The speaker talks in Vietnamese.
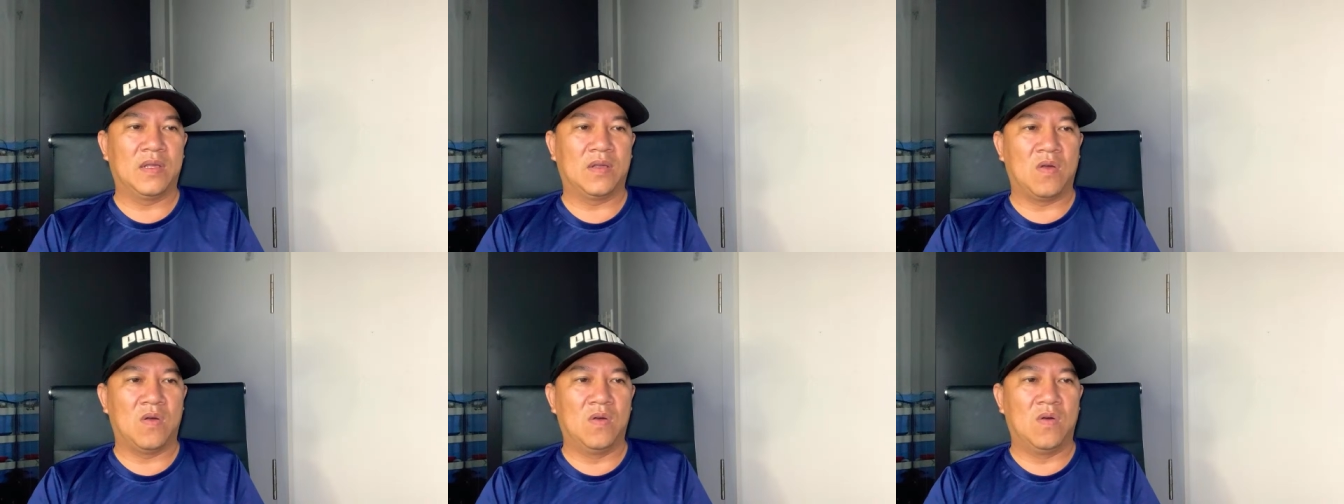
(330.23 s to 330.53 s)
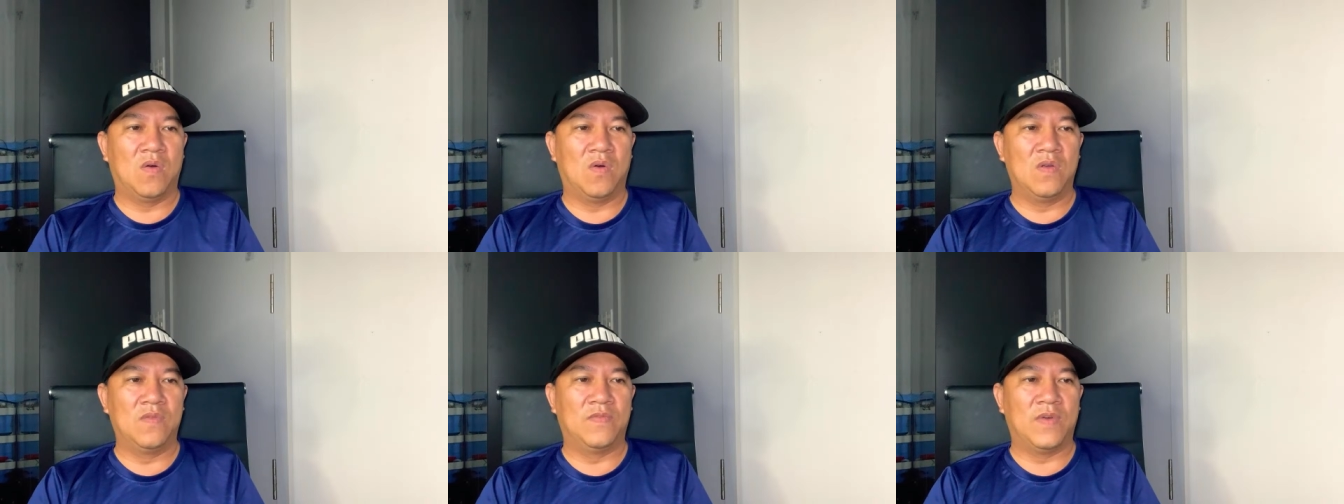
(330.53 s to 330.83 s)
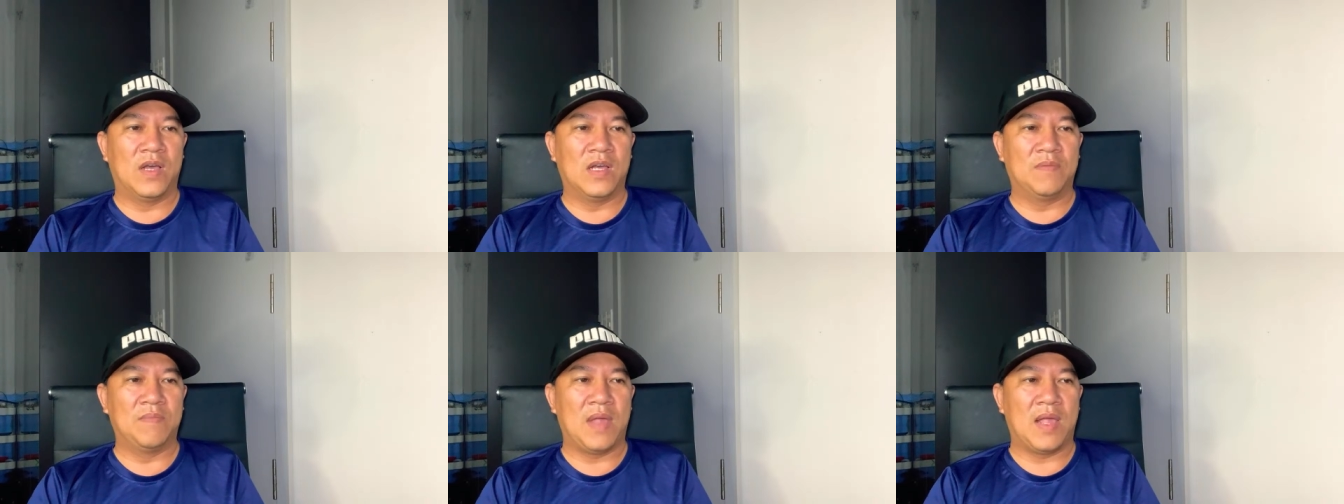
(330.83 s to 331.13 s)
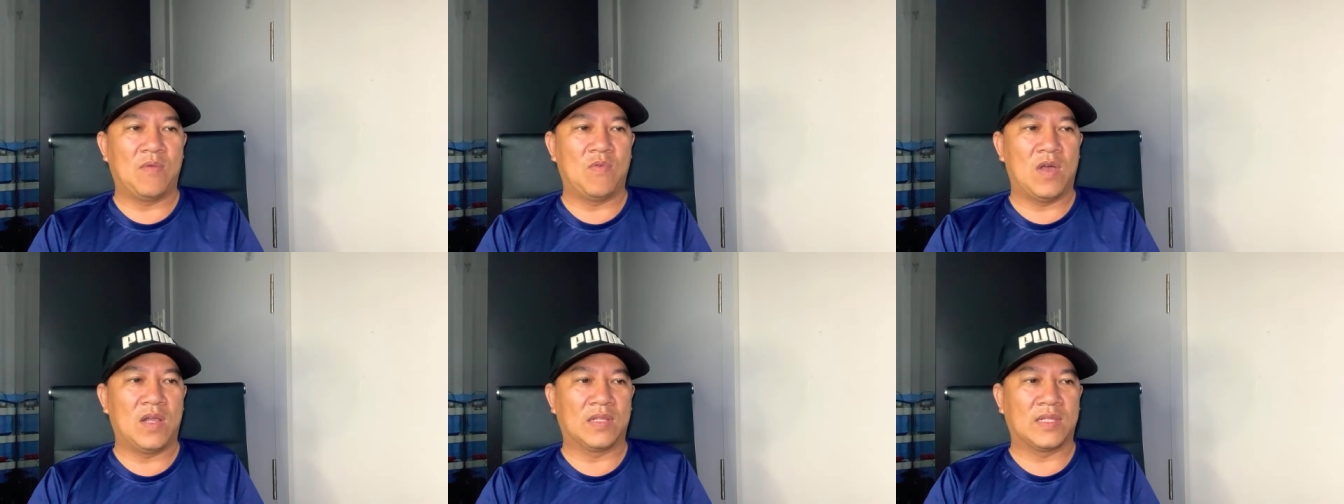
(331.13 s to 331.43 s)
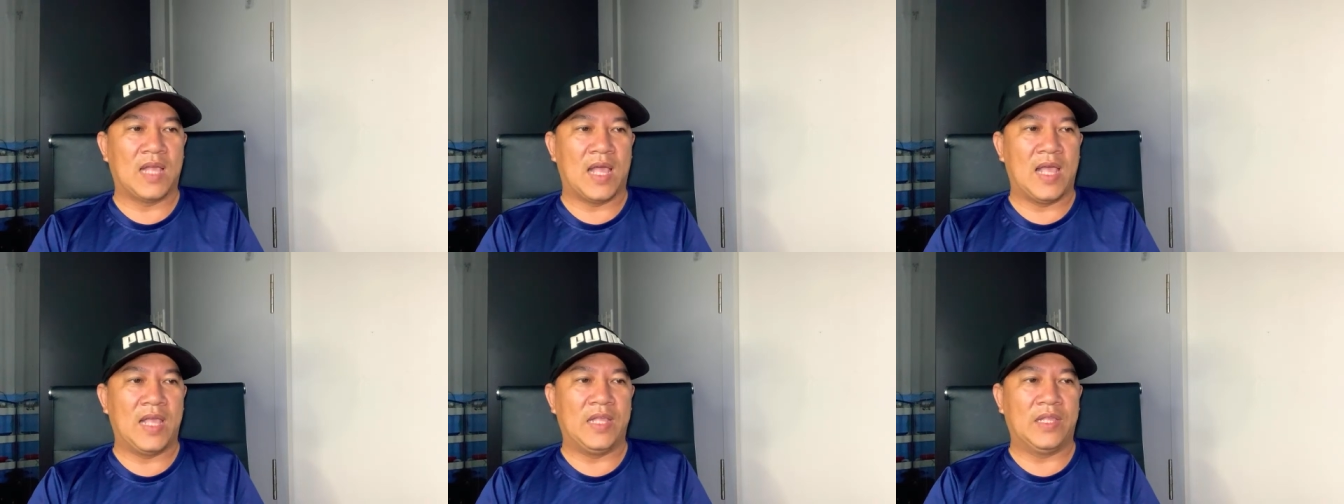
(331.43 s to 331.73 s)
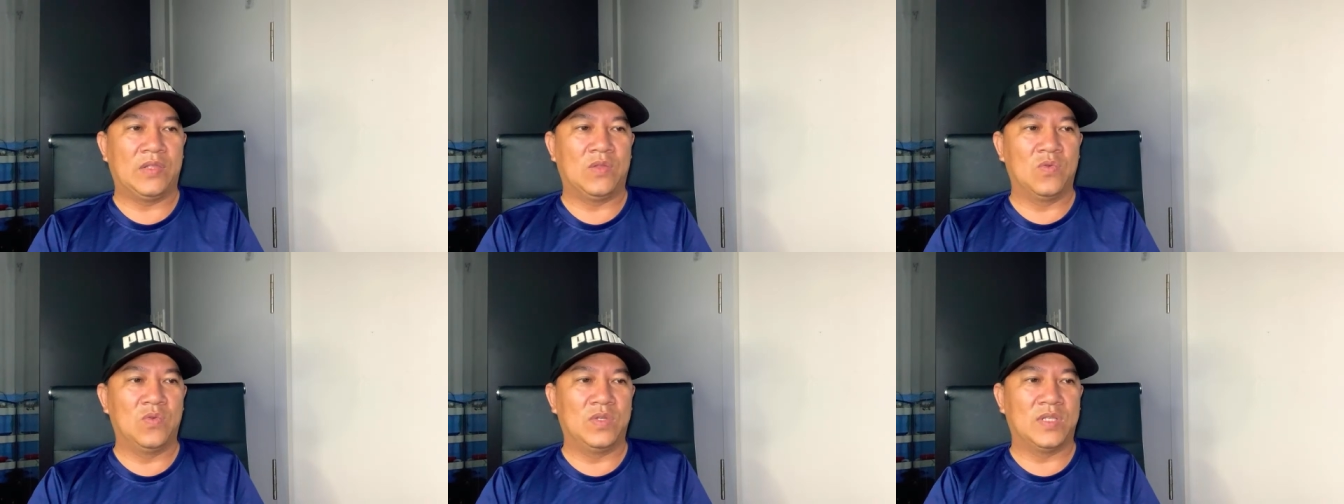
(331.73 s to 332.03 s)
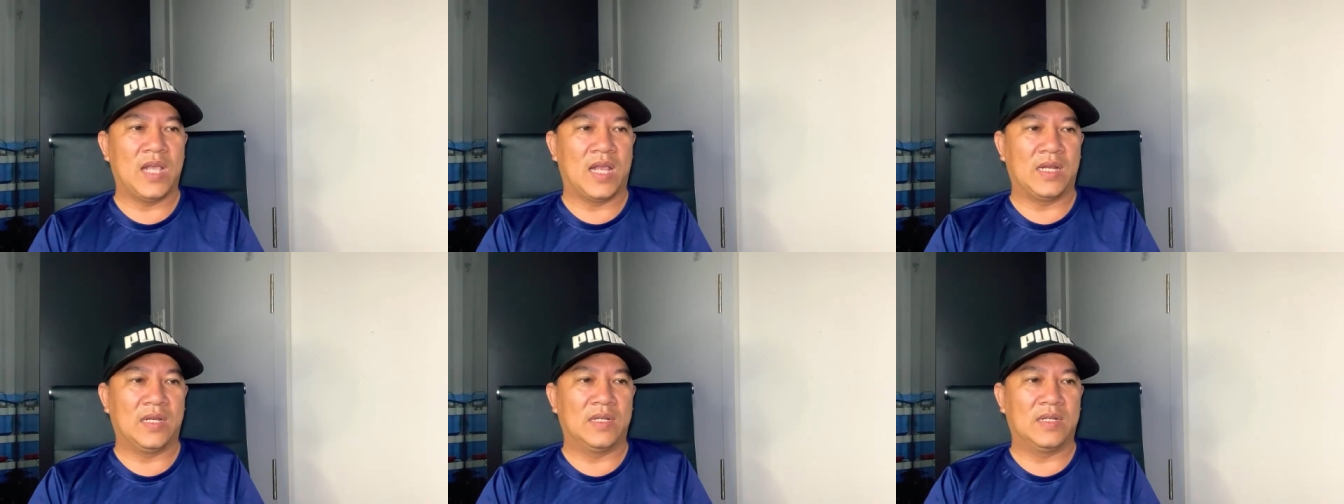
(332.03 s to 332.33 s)
con hụi vẫn mang quan tài, chuối
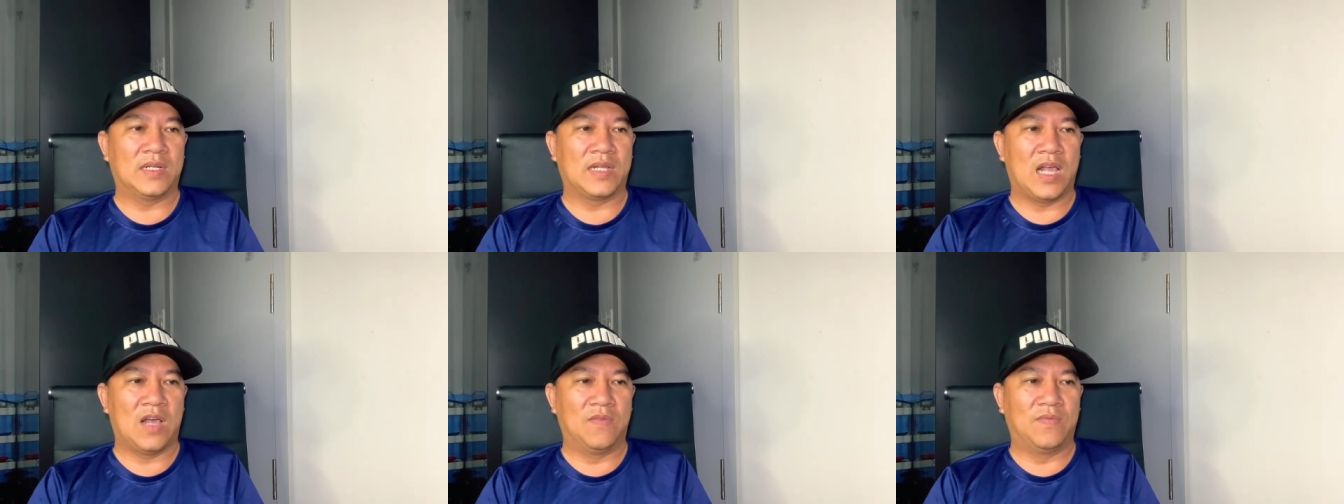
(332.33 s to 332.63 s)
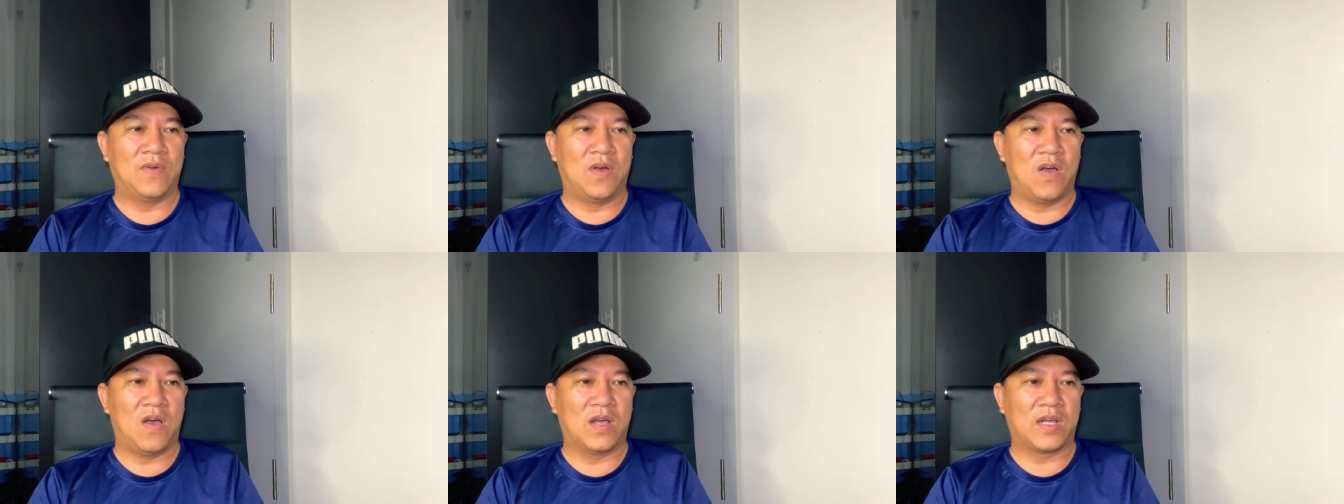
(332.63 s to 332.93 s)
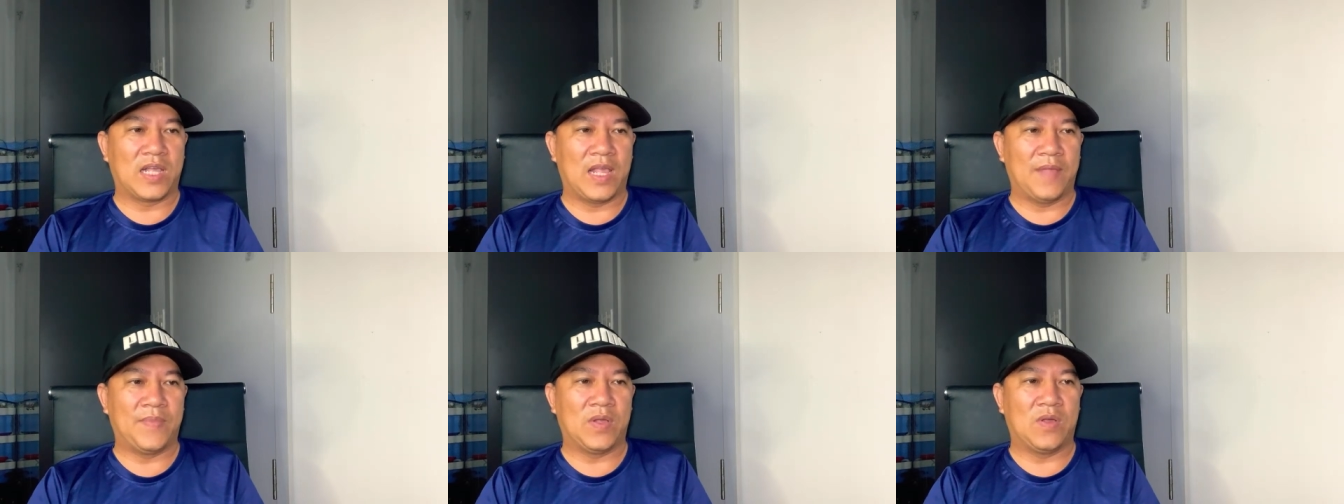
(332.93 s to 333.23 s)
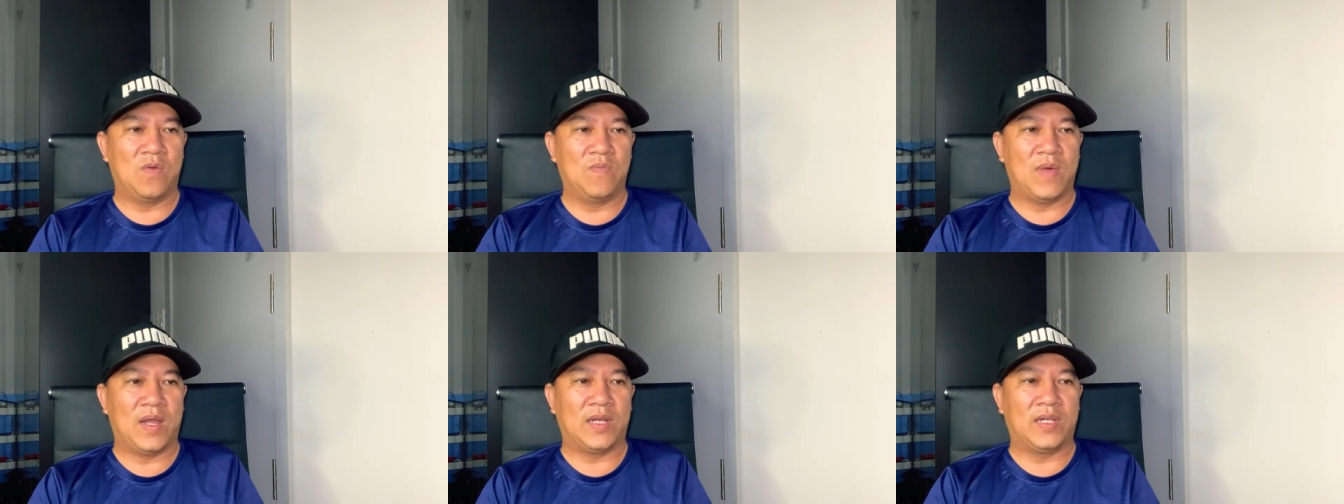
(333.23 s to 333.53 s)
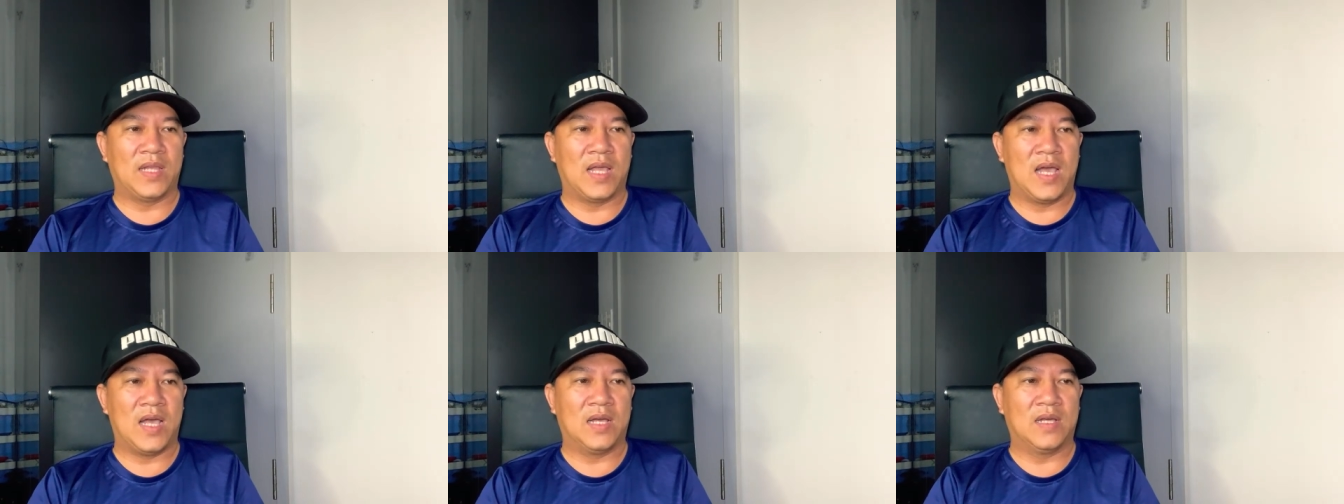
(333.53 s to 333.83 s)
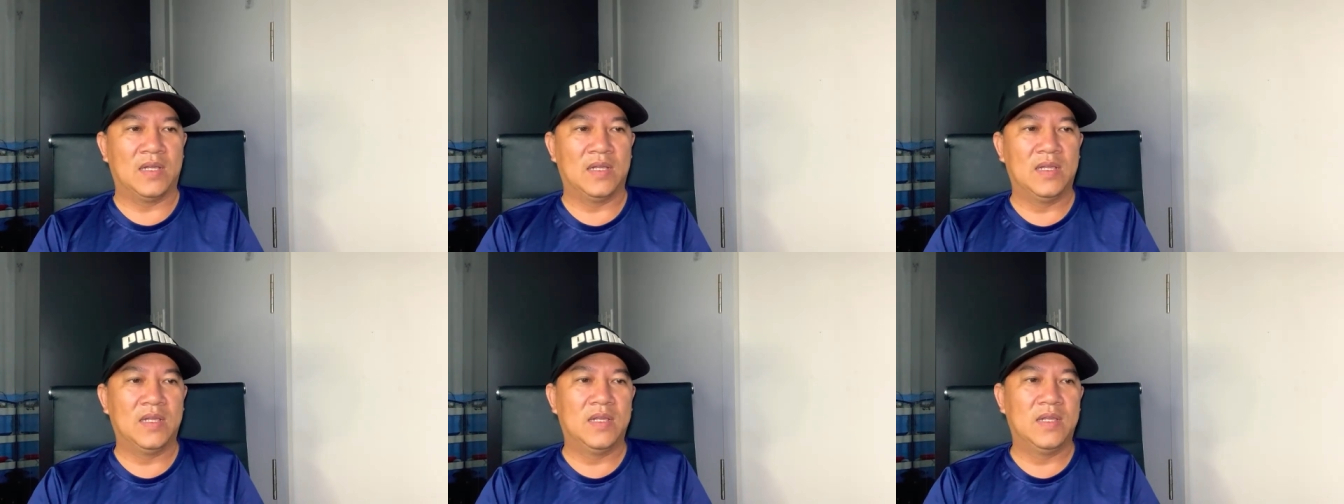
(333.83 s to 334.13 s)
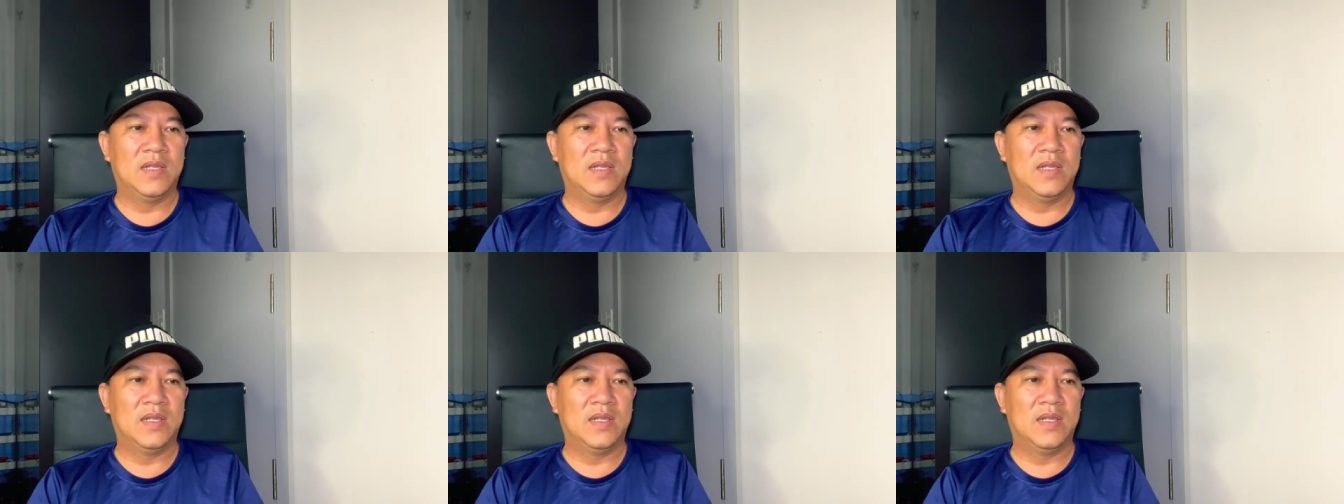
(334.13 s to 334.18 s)
xanh, cáo phó kèm theo khung ảnh thờ